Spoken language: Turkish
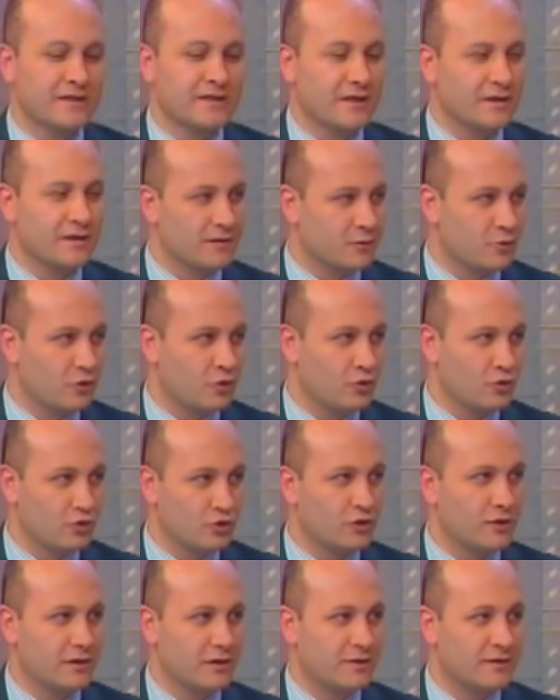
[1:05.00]
mezar
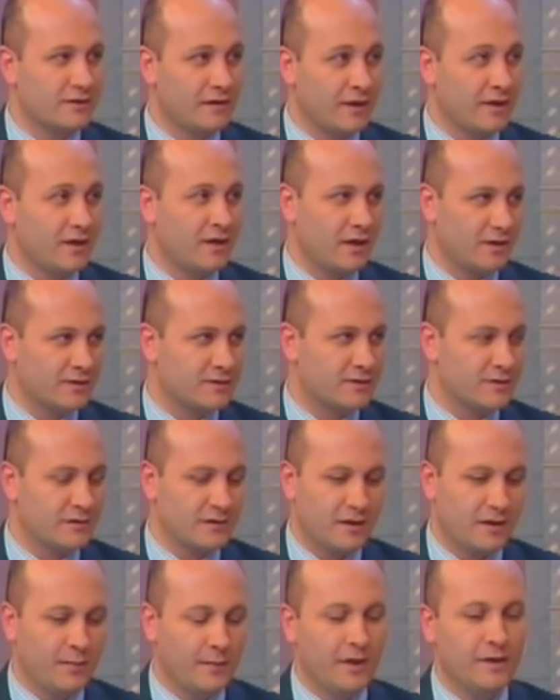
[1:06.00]
soyguncuları değil
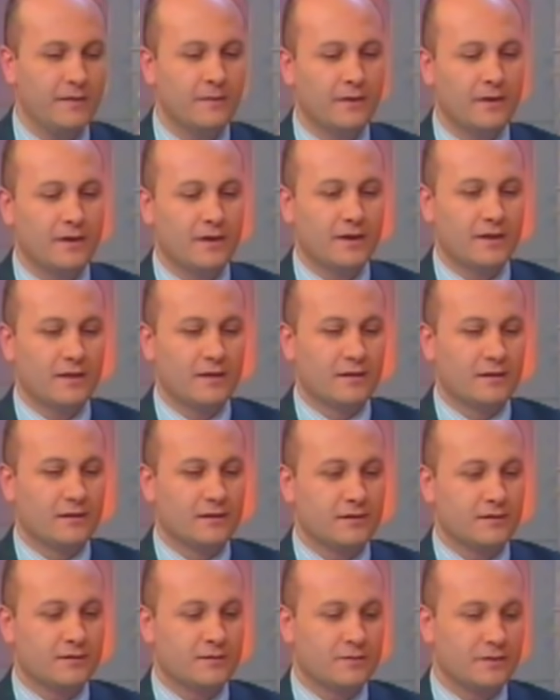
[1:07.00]
aslında ama
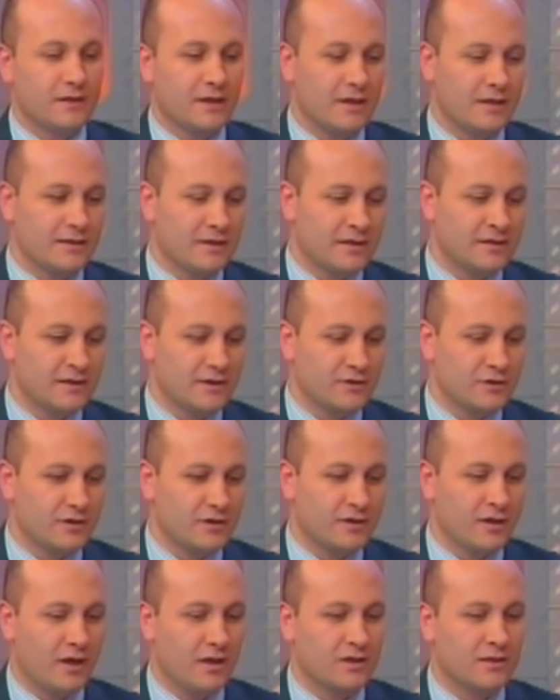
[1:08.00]
e, ne kadar
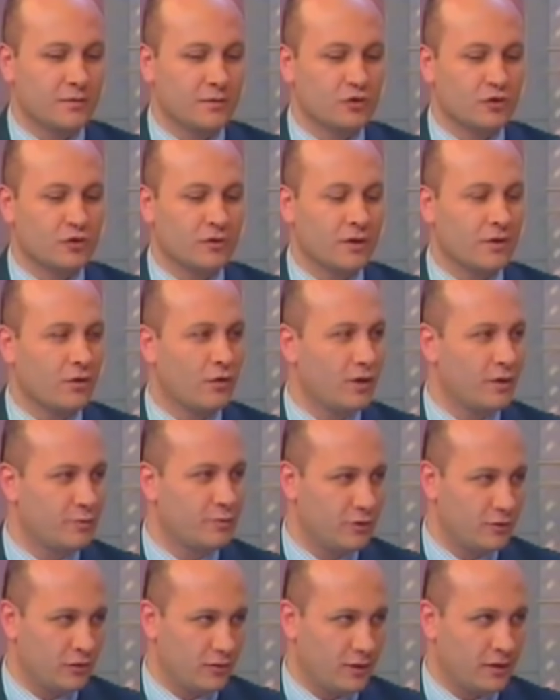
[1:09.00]
yazık ki halkımız onları öyle
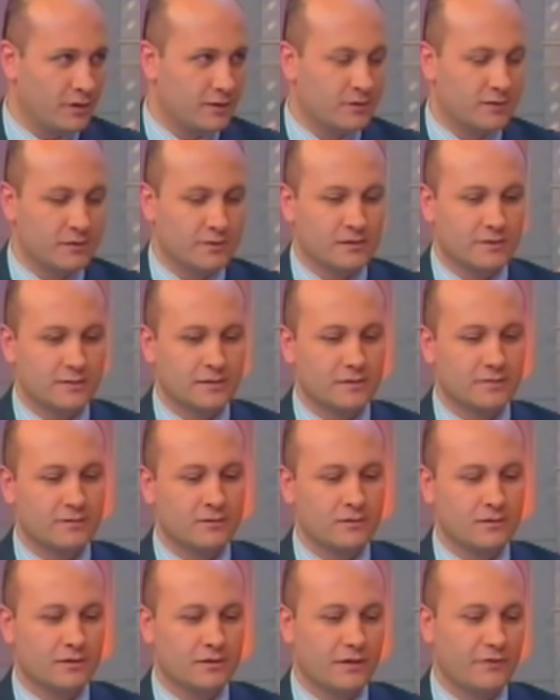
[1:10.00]
biliyorlar.
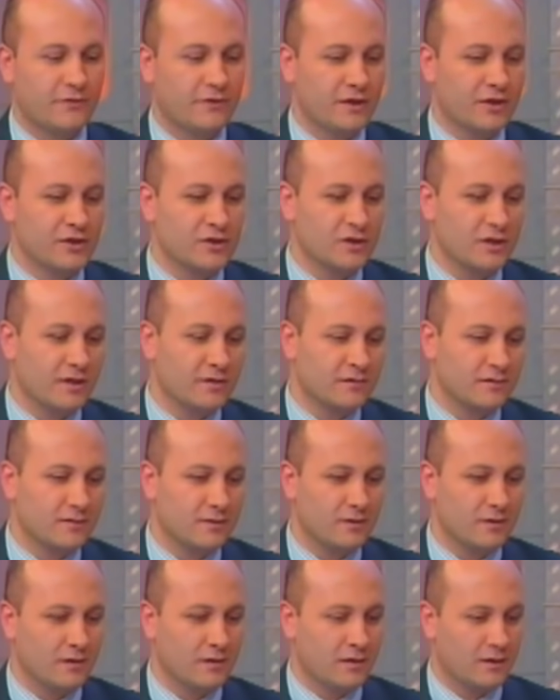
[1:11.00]
E, defineciler
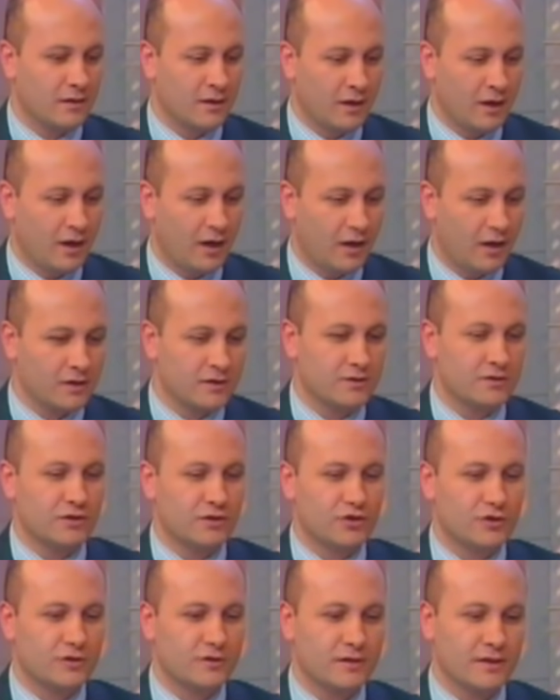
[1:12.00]

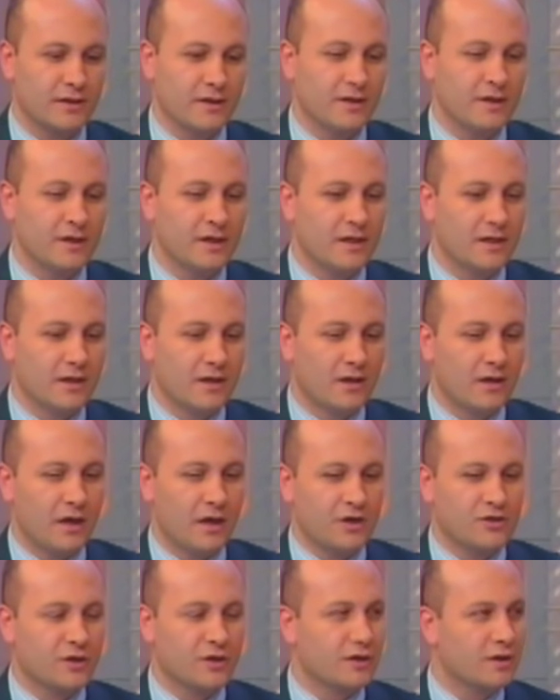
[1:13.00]
halkın içinde
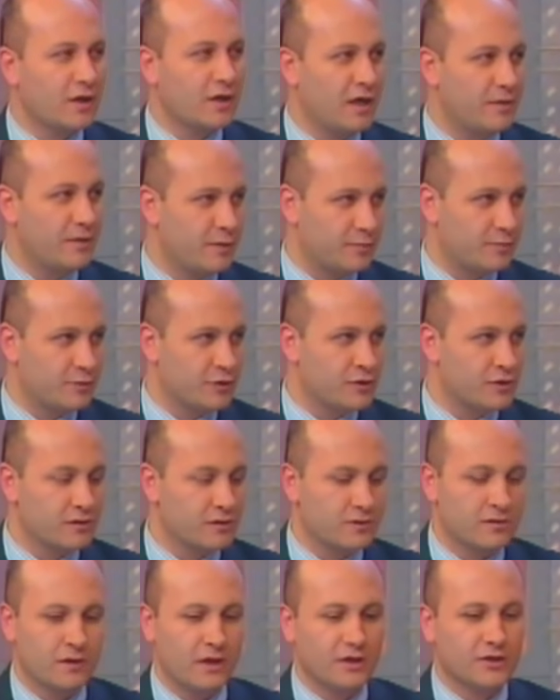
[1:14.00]
her şeyini
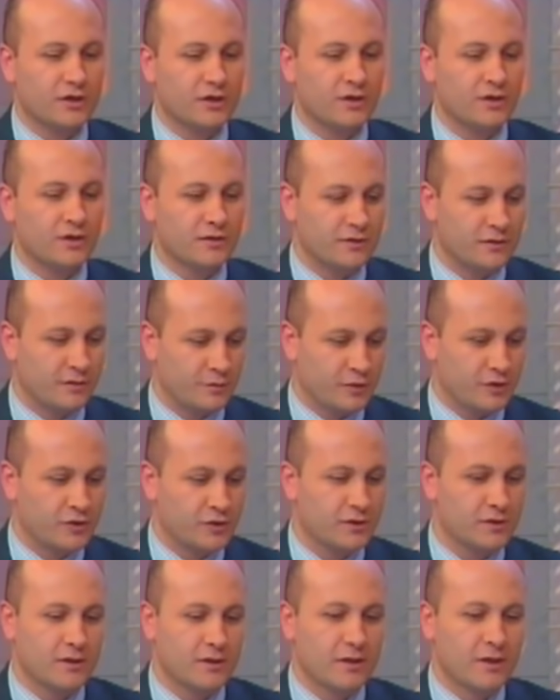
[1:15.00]
kaybetmiş, her şeyini
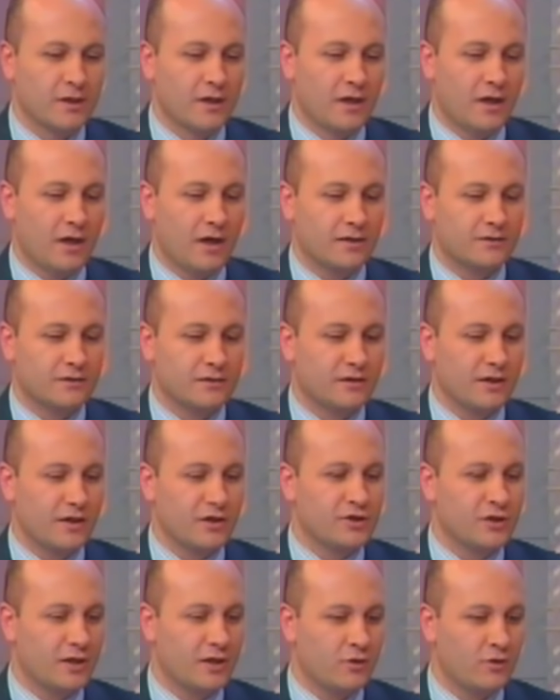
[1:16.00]
yitirmiş, artık
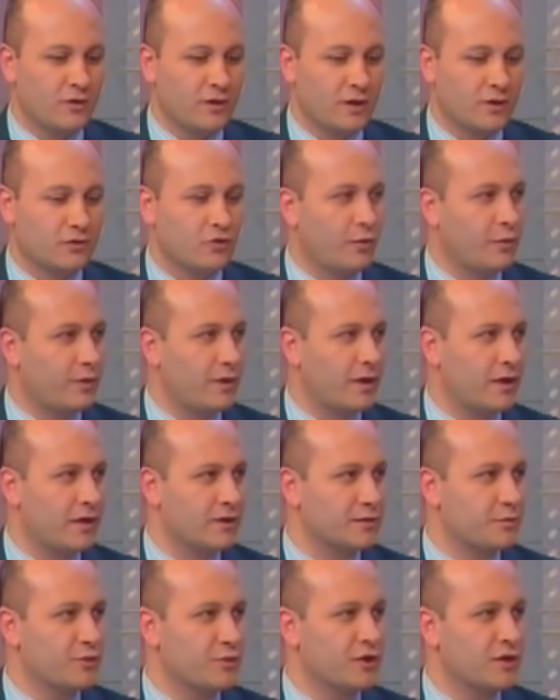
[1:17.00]
tek çare olarak toprağa
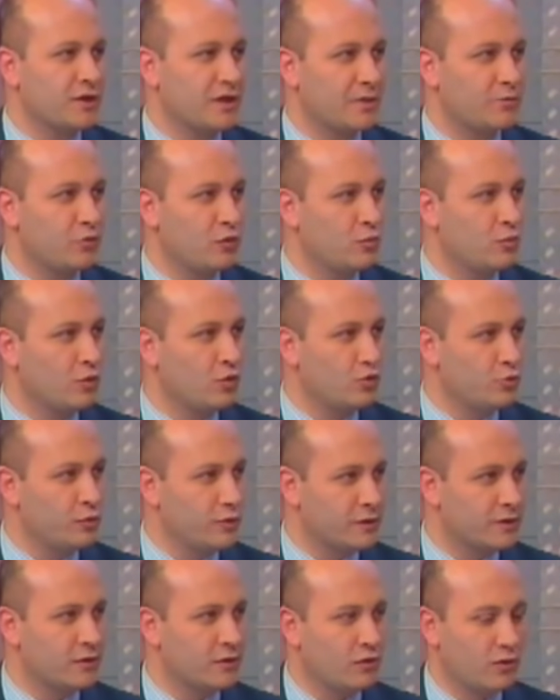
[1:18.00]
kazıp bir şeyler bulma
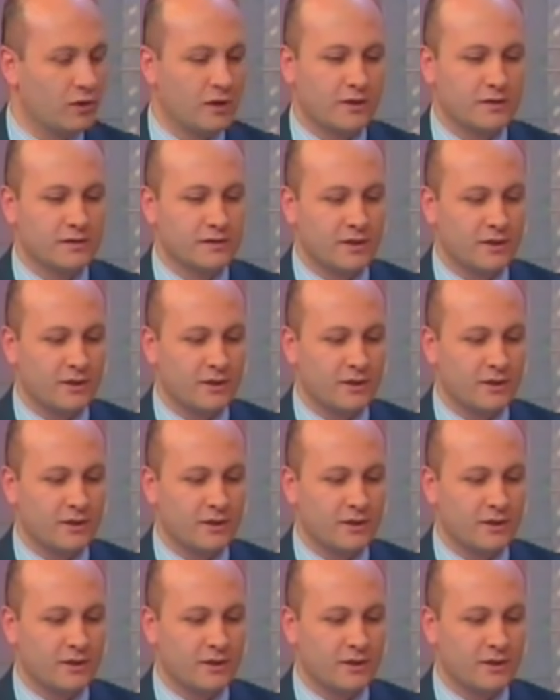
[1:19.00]
ümidinde olan